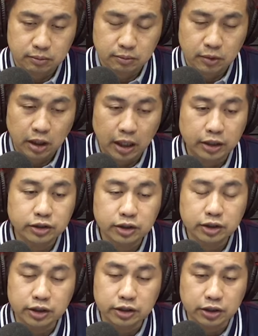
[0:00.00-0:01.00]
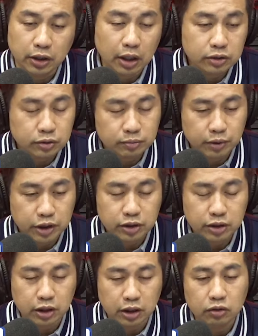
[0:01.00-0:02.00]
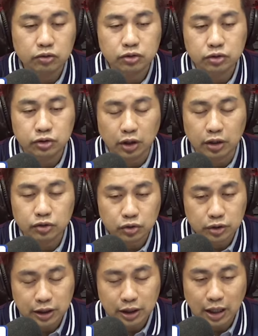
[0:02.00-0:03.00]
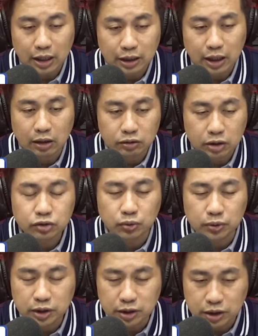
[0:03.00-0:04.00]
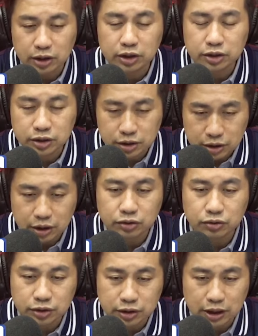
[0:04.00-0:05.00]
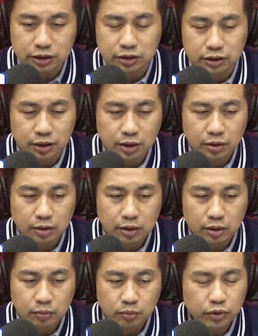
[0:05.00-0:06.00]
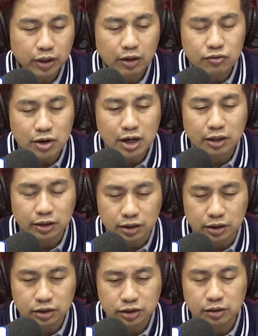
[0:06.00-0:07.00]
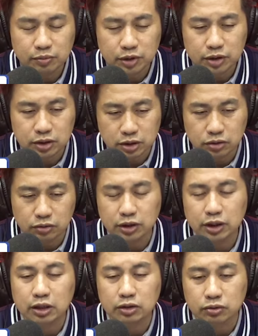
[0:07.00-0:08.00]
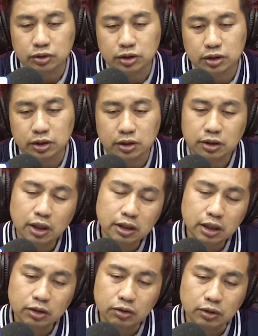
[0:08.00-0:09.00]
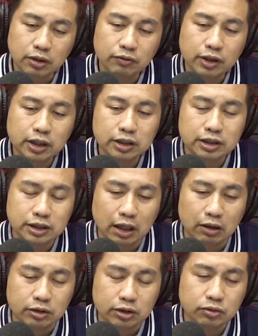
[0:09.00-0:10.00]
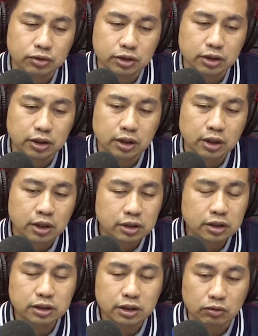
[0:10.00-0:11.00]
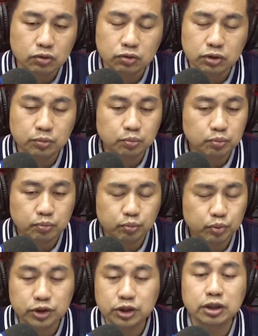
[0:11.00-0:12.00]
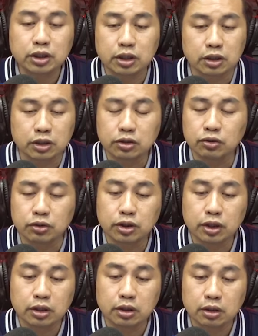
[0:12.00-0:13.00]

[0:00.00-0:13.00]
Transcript: 还是你喜欢平时得空就喜欢做一下蛋糕。他所谓的第二事业就是这样子，不要让你的生命只有一样东西，让它有另外一个小的东西。这个小的东西不经意，可能有一天